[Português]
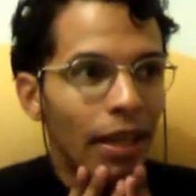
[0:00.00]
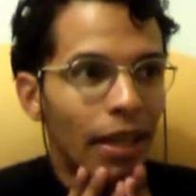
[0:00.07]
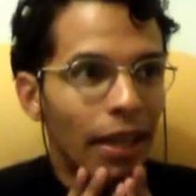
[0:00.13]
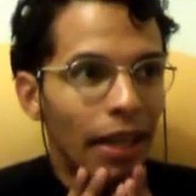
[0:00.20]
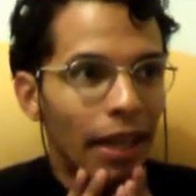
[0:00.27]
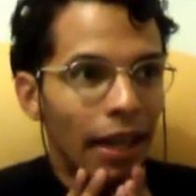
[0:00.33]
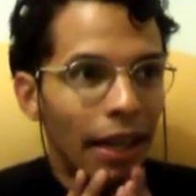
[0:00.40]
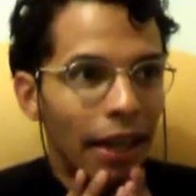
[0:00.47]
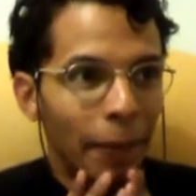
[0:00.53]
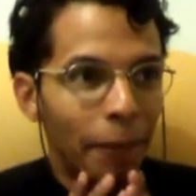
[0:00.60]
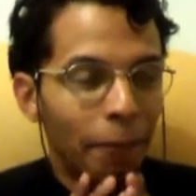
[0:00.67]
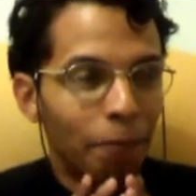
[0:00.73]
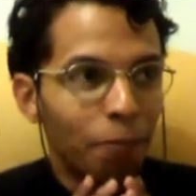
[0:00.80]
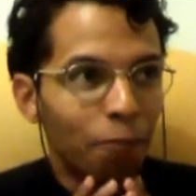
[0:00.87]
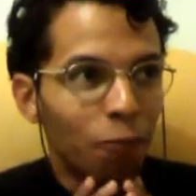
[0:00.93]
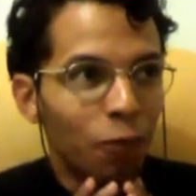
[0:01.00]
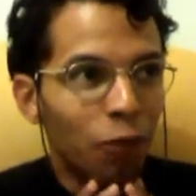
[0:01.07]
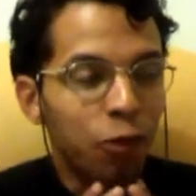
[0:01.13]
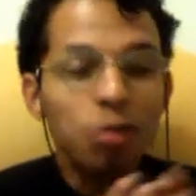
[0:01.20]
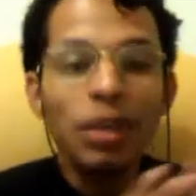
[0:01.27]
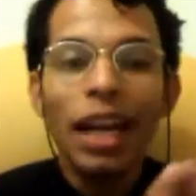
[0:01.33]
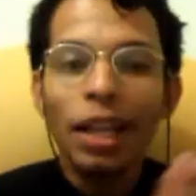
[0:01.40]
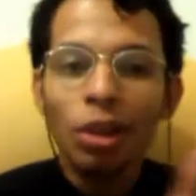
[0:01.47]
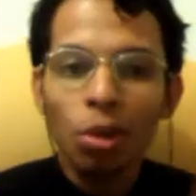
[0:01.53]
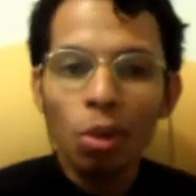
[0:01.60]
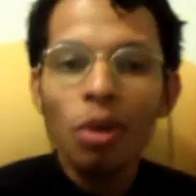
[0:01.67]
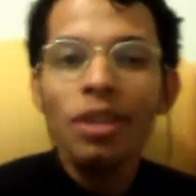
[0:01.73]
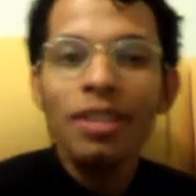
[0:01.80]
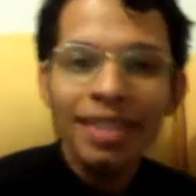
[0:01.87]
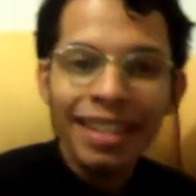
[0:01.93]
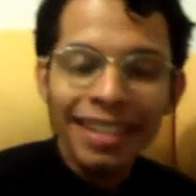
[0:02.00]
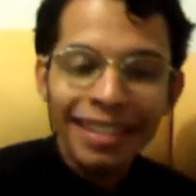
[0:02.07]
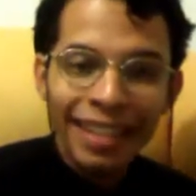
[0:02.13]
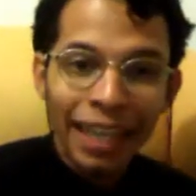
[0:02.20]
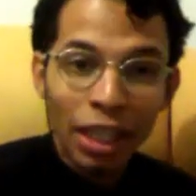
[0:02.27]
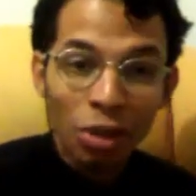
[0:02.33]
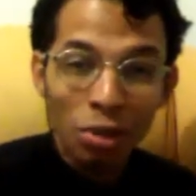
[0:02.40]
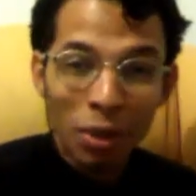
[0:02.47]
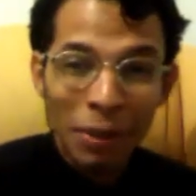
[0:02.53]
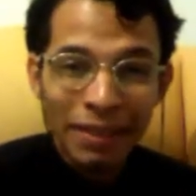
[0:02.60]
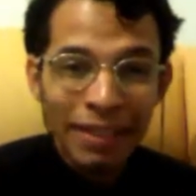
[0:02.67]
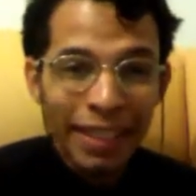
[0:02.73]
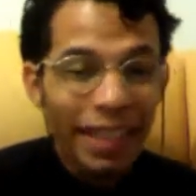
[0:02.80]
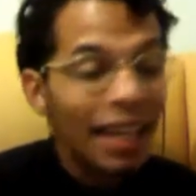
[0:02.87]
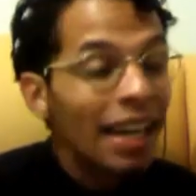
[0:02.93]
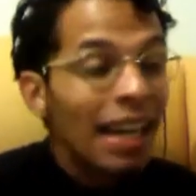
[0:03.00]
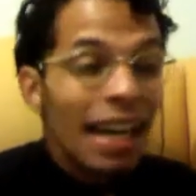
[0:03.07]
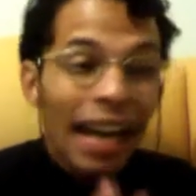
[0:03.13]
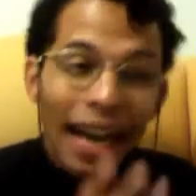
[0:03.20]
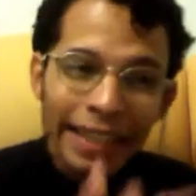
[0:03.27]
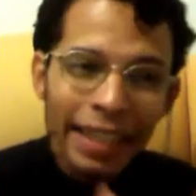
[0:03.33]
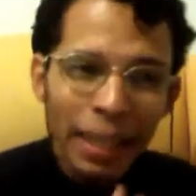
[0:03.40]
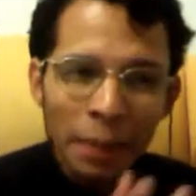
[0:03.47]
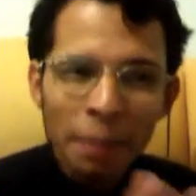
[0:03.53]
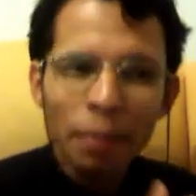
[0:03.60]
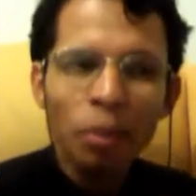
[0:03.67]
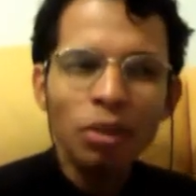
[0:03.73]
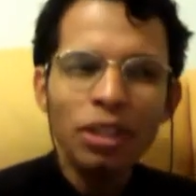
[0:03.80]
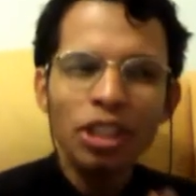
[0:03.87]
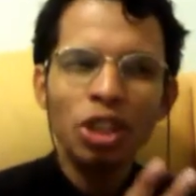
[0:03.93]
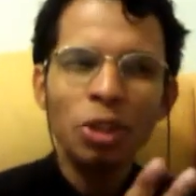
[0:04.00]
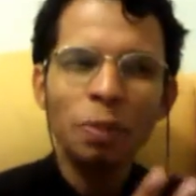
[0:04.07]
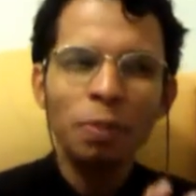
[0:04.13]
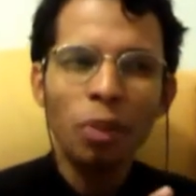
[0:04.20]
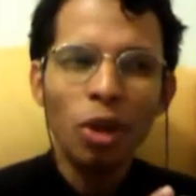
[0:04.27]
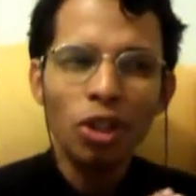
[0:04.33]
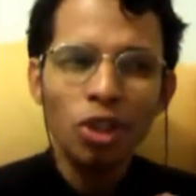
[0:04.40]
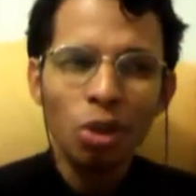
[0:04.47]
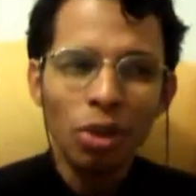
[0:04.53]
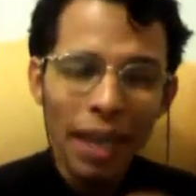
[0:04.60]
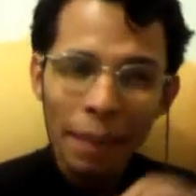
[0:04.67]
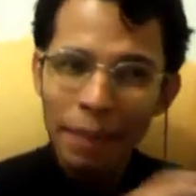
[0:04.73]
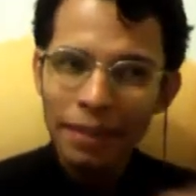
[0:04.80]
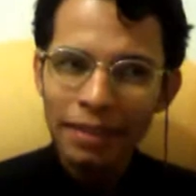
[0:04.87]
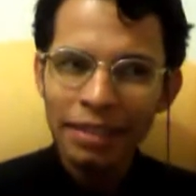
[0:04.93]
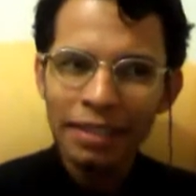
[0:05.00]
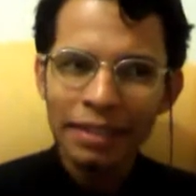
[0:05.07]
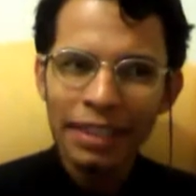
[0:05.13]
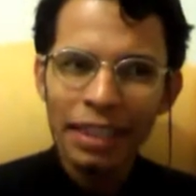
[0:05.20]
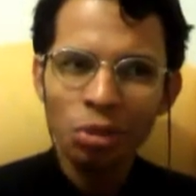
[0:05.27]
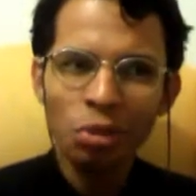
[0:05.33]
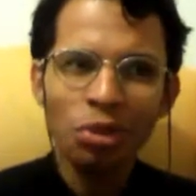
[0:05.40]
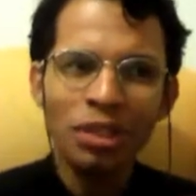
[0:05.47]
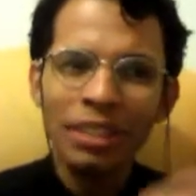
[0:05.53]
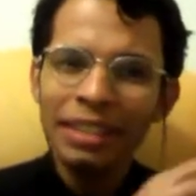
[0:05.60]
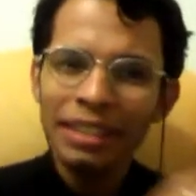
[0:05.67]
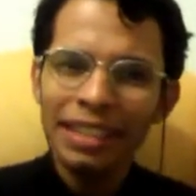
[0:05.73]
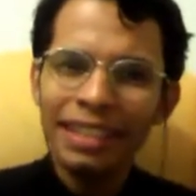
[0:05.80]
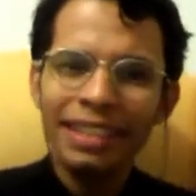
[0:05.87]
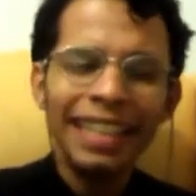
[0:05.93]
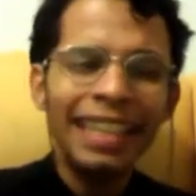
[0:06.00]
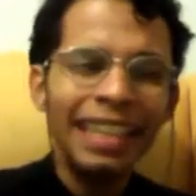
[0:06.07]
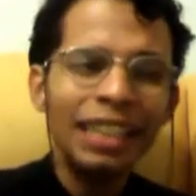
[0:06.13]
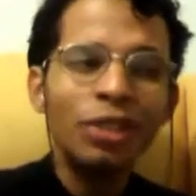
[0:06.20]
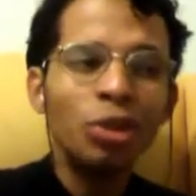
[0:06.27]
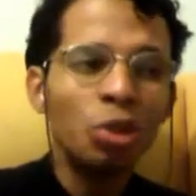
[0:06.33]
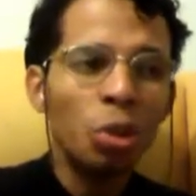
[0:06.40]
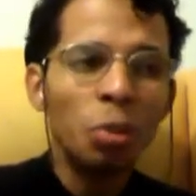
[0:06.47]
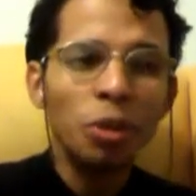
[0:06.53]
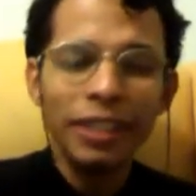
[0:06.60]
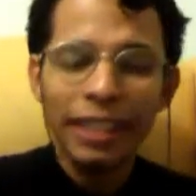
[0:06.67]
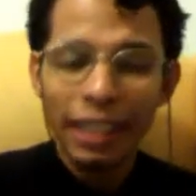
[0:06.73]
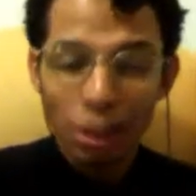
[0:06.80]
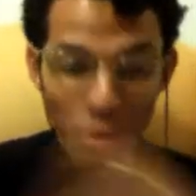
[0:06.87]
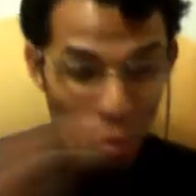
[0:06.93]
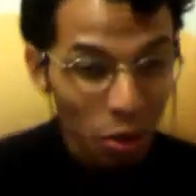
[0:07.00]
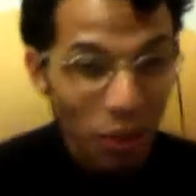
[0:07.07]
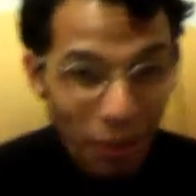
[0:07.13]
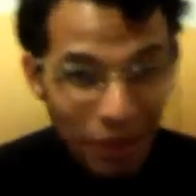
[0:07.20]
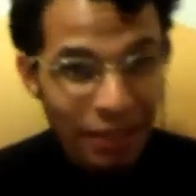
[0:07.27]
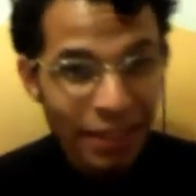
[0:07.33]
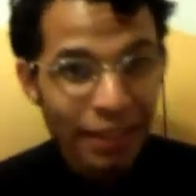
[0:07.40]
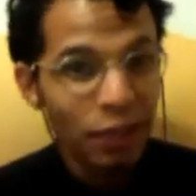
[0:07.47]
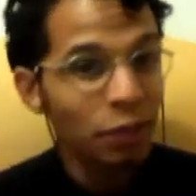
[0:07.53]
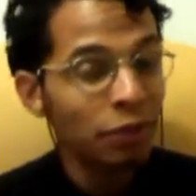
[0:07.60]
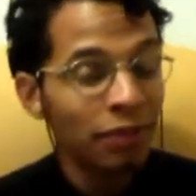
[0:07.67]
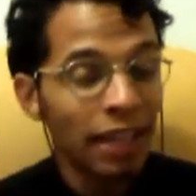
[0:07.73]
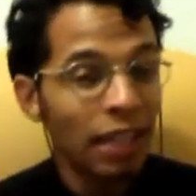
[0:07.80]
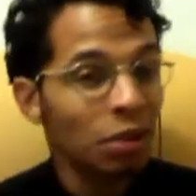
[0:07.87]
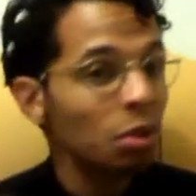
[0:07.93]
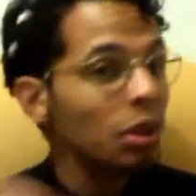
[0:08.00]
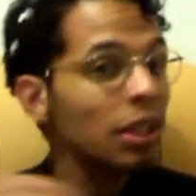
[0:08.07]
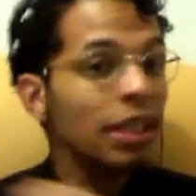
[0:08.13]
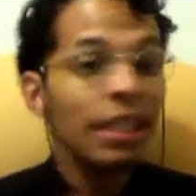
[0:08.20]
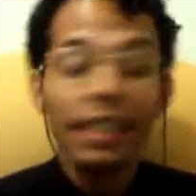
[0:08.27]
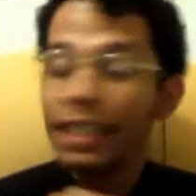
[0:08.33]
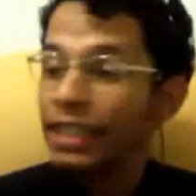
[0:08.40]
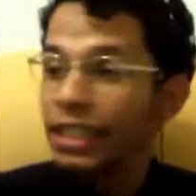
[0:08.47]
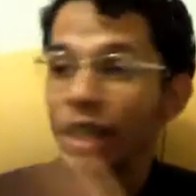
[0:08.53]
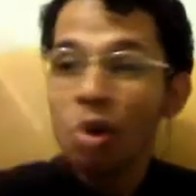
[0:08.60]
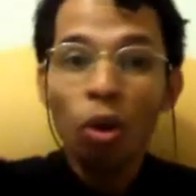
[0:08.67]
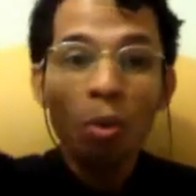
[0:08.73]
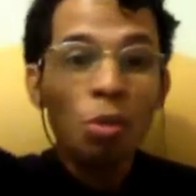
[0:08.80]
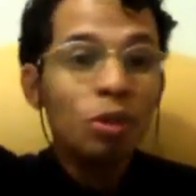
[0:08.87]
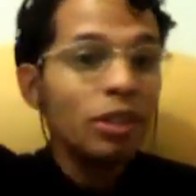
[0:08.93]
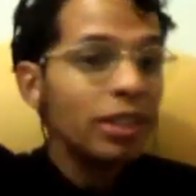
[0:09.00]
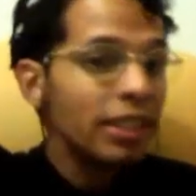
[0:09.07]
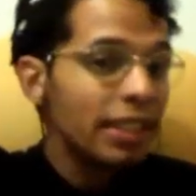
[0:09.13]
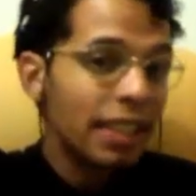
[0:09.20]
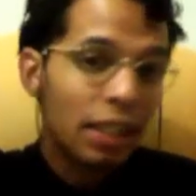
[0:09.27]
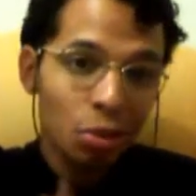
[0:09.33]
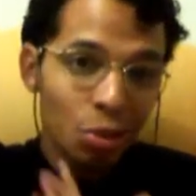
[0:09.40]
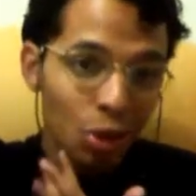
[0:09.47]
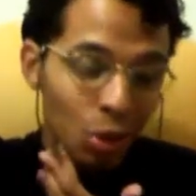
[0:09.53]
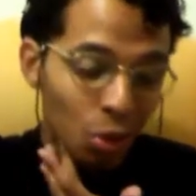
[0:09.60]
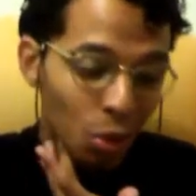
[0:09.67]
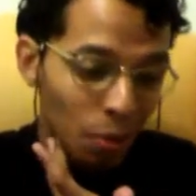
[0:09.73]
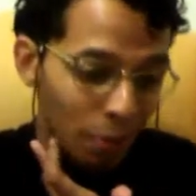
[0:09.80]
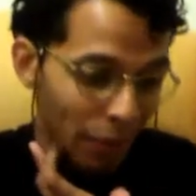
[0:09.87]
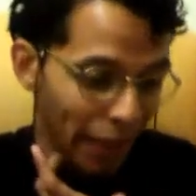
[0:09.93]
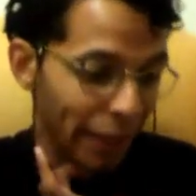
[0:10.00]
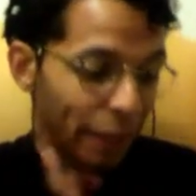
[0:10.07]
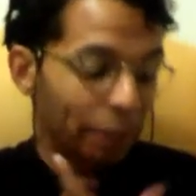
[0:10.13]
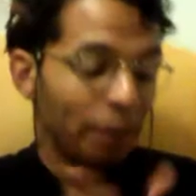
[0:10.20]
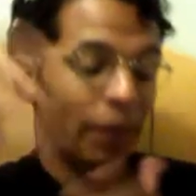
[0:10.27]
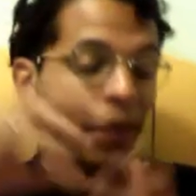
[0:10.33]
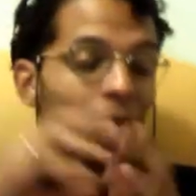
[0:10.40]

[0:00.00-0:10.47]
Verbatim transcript: uh, fundadores da literatura brasileira, até que ponto a gente pode olhar para esses textos e entender eles como literatura brasileira de fato e não como literatura europeia.